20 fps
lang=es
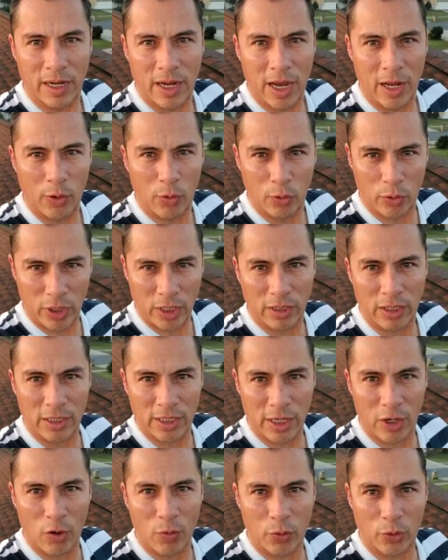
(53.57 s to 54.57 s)
Algún día
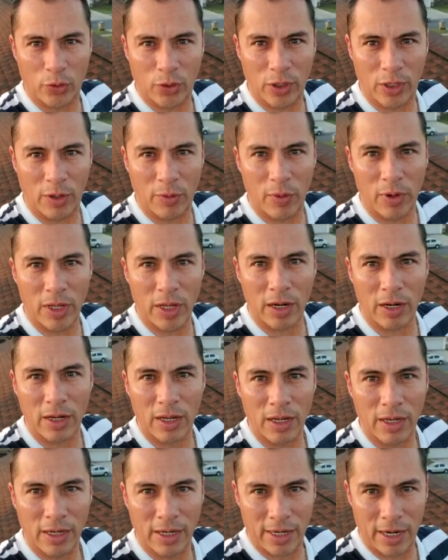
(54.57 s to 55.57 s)
tendrá la oportunidad de venir
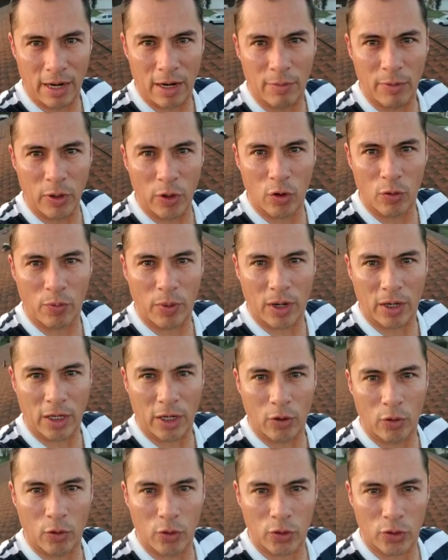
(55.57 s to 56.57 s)
gran amigo para que
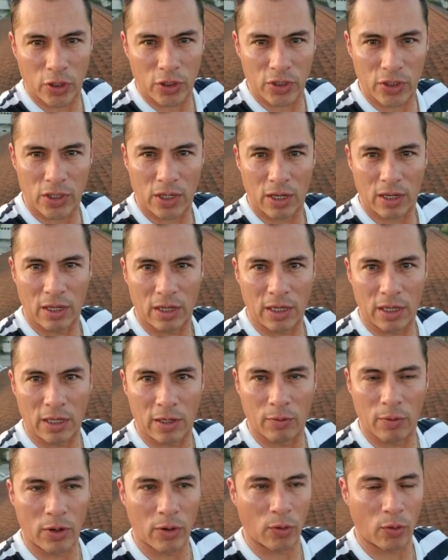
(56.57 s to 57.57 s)
conozcas
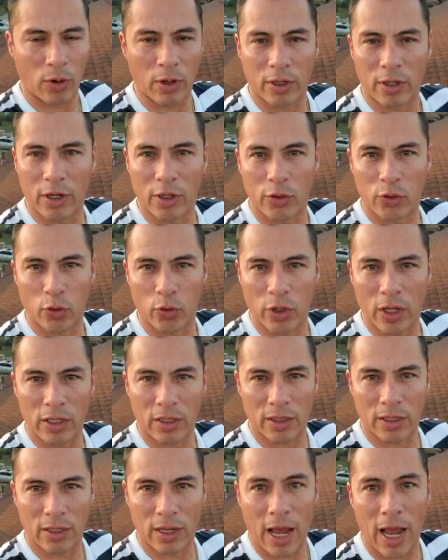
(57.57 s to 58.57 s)
y bueno, cualquier
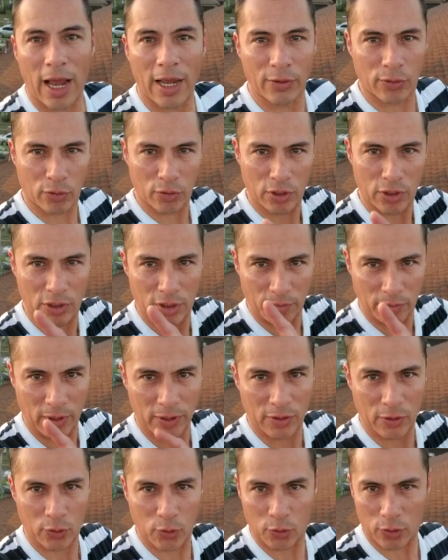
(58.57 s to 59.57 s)
estudiante, ah, eso sí, si
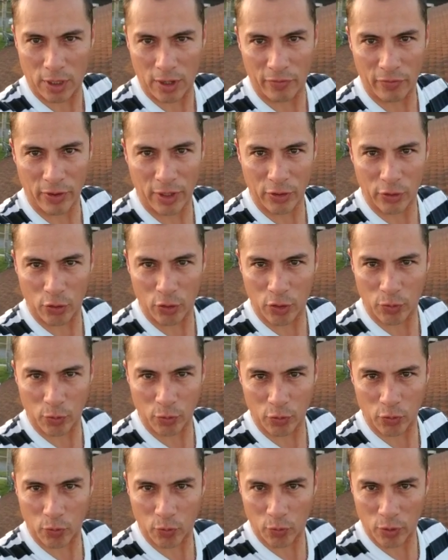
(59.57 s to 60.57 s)
pasa sus calificaciones
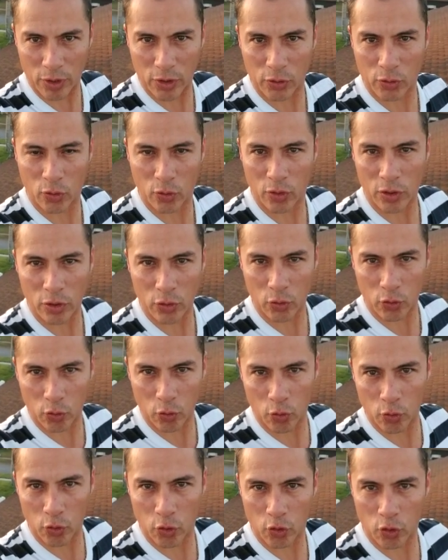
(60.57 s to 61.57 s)
por supuesto y sus
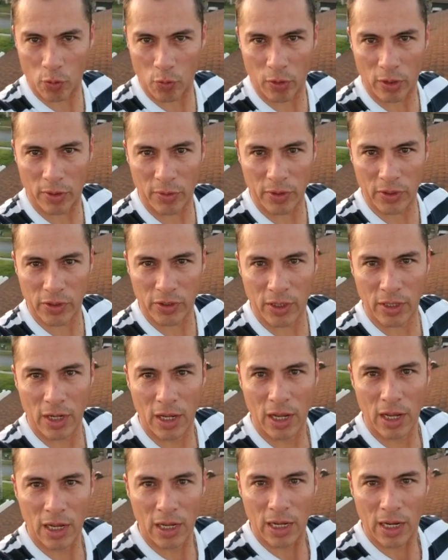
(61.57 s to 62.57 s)
cursos como debe de ser,
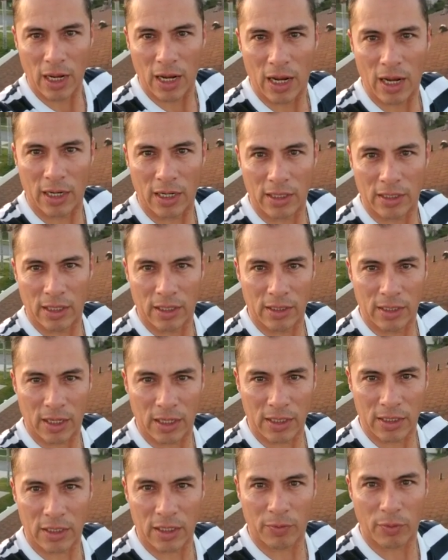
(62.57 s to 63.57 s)
aquí
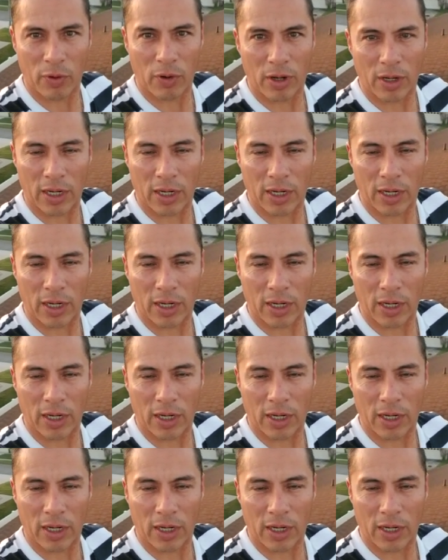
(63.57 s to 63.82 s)
tendrán siempre una